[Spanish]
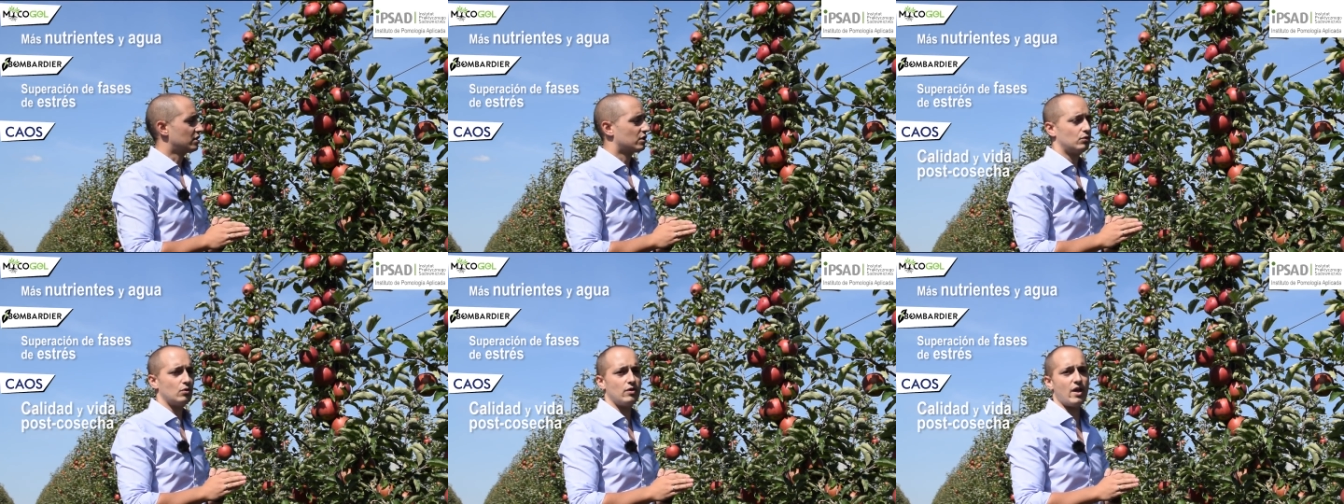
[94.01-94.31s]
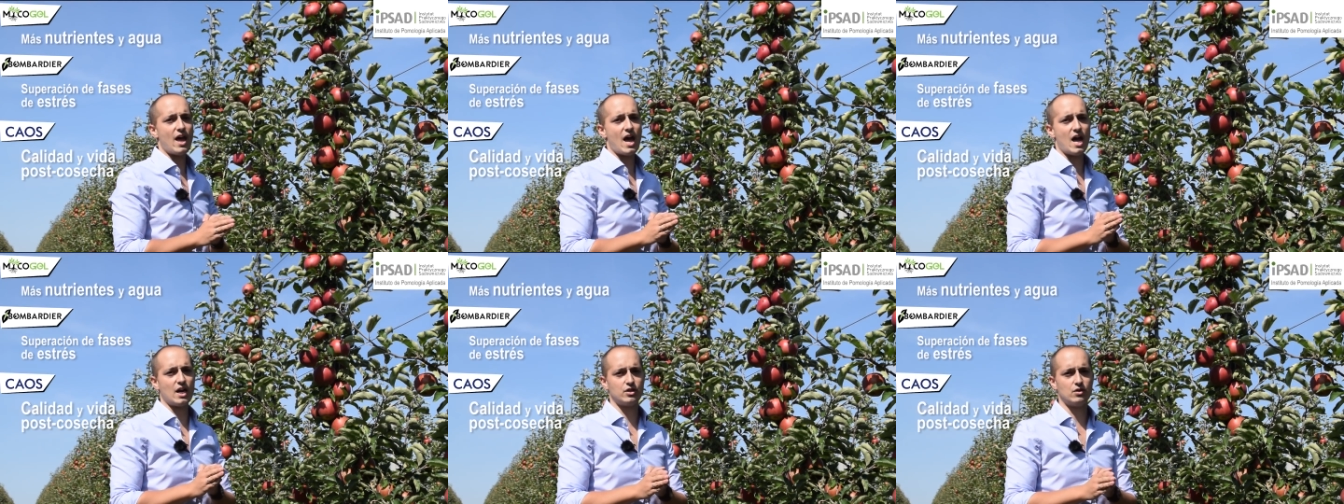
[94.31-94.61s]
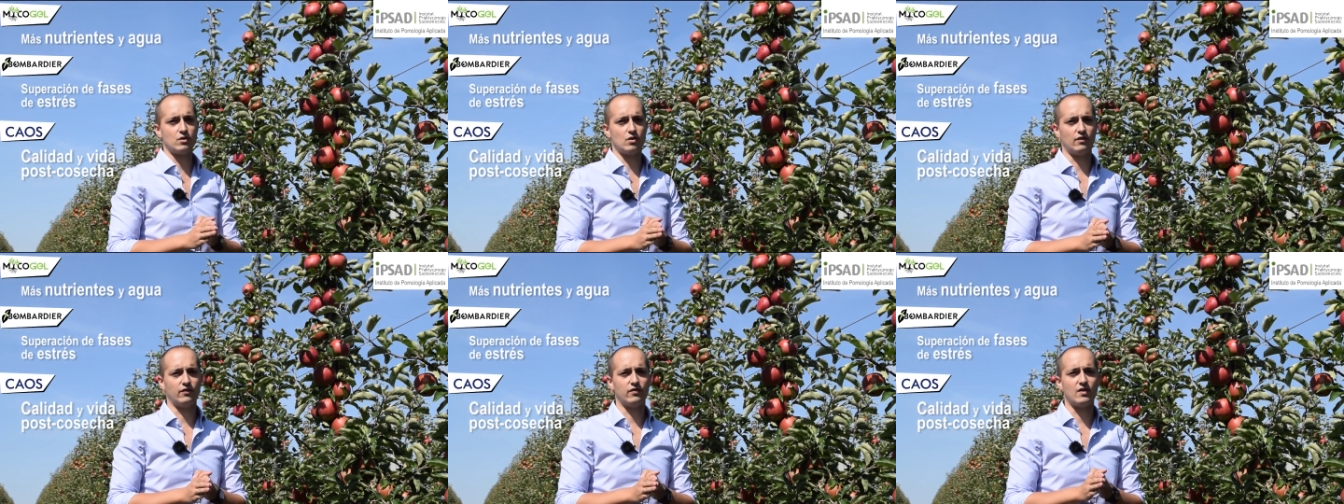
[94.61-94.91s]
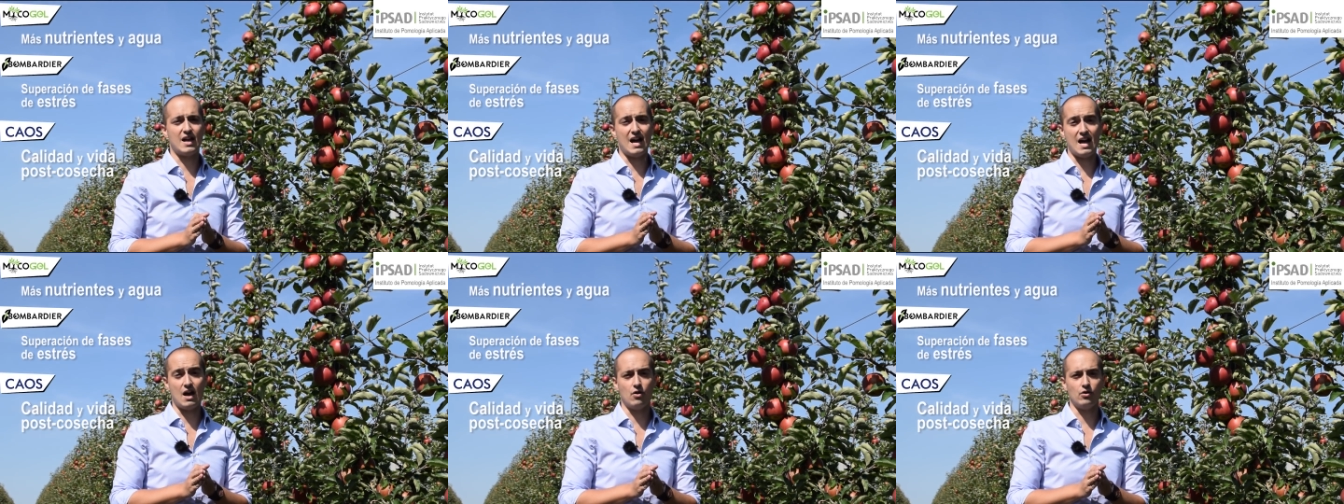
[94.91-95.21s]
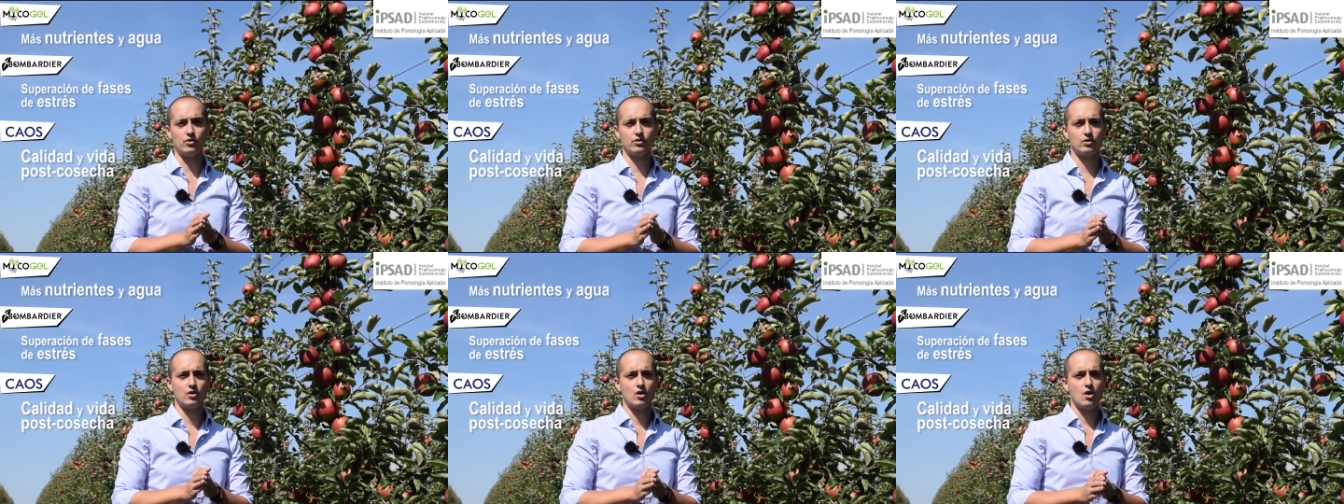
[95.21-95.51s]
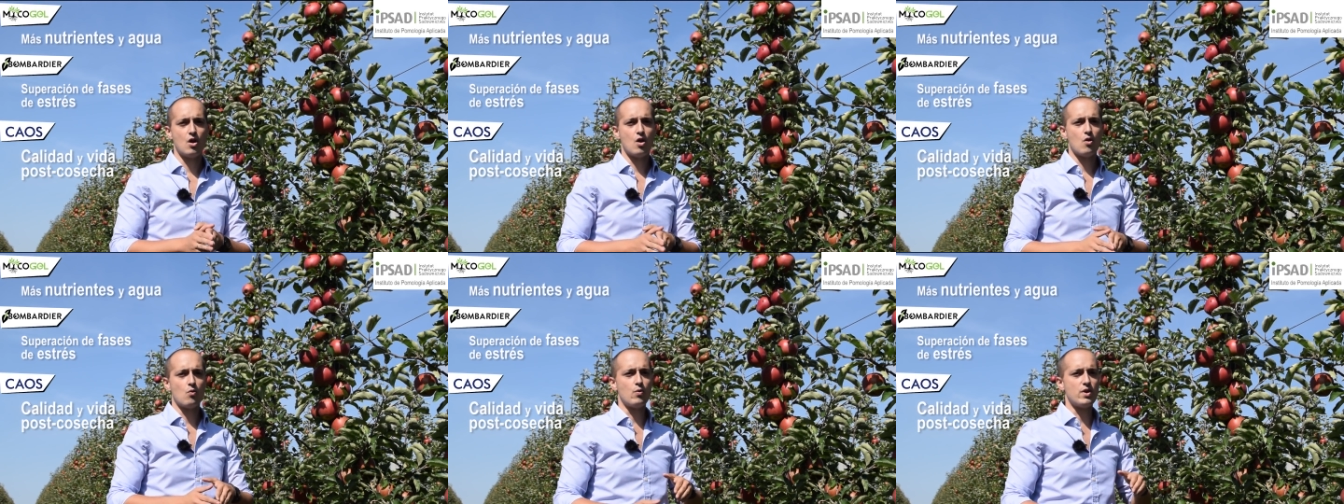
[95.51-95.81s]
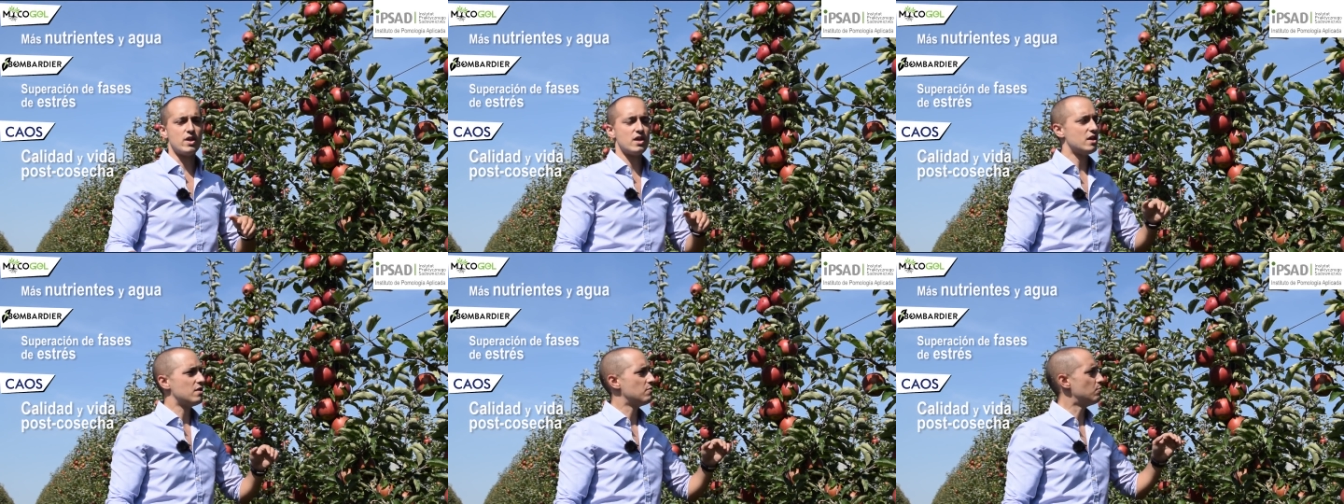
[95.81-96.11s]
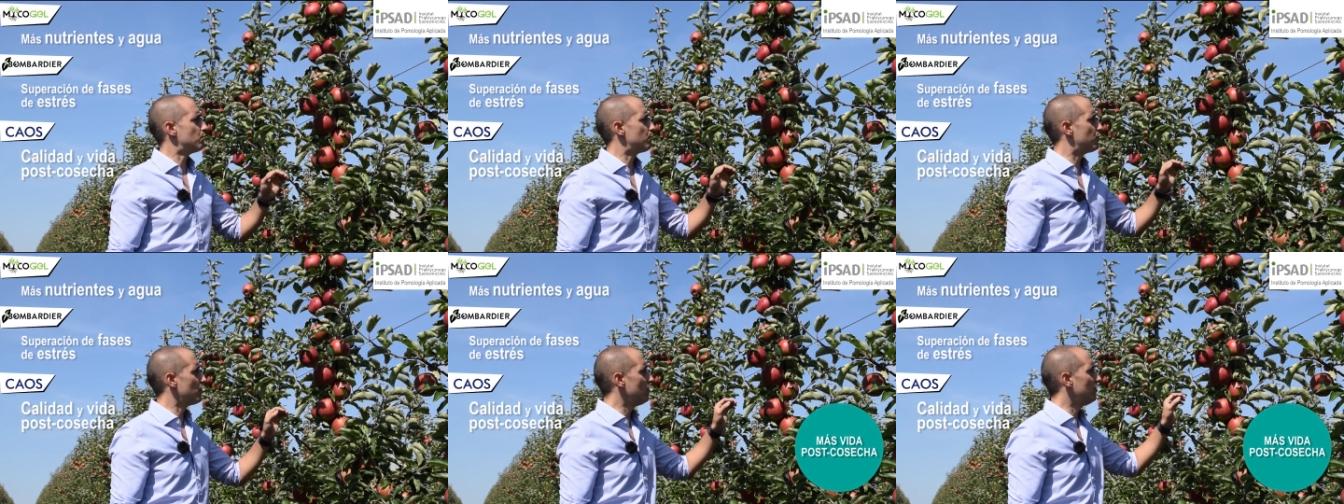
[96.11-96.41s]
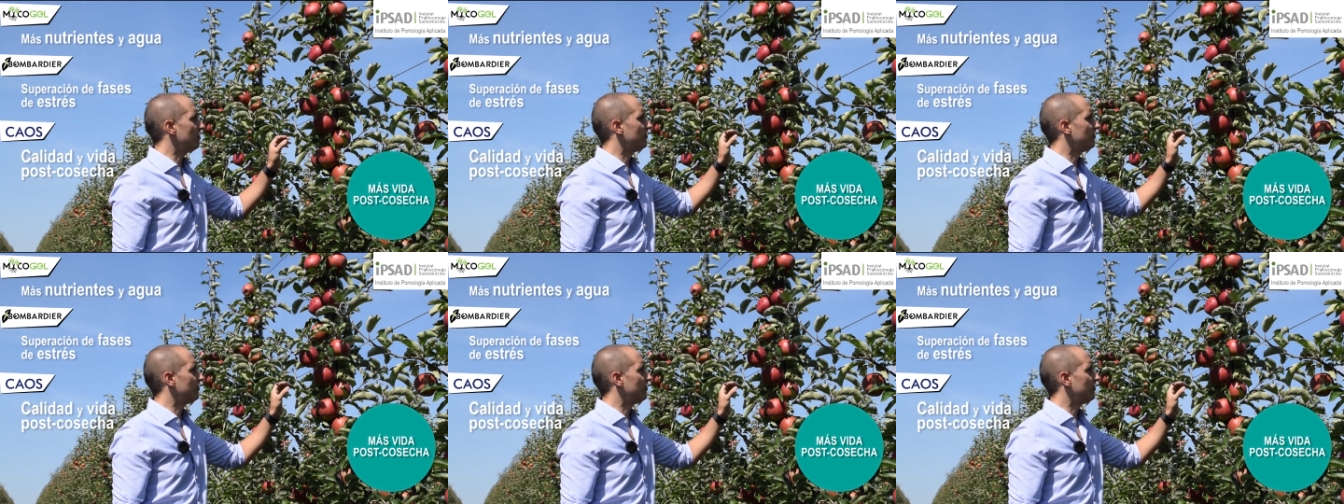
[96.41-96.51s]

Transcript: mejorando la calidad del fruto y la vida post cosecha.